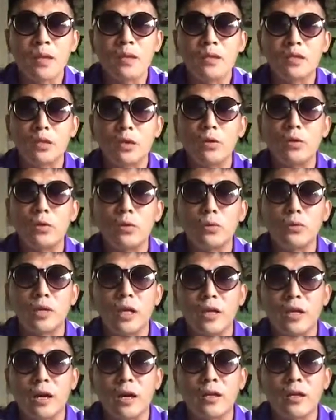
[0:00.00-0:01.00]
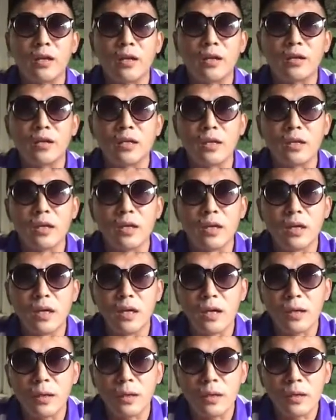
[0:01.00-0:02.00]
受共产党的这
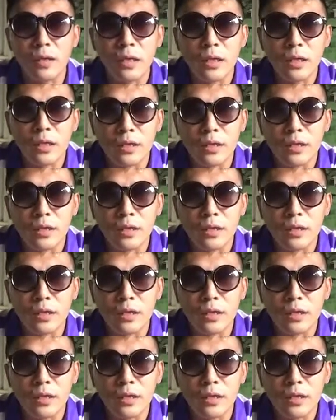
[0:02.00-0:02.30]
个